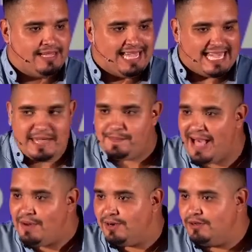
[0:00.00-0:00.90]
y
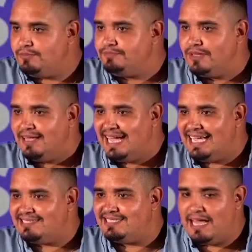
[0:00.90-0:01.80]
Pablo
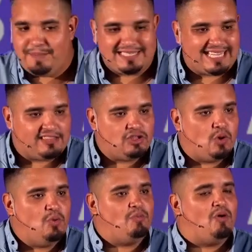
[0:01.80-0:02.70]
está pasando
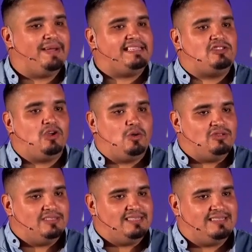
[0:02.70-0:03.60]
un momento
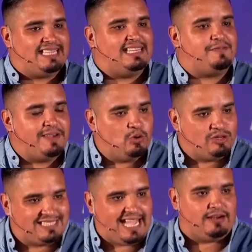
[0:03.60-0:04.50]
de
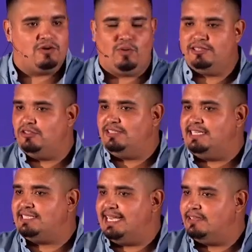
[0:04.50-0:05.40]
dificultad. ¿Cuántos
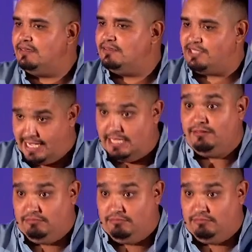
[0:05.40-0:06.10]
dicen sí?